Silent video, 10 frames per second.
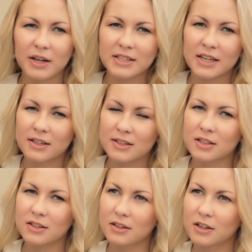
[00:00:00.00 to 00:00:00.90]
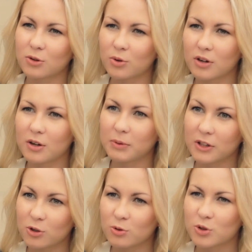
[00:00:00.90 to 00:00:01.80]
про те акции, которые
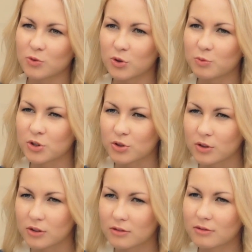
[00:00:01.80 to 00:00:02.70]
планируются в новом сезоне.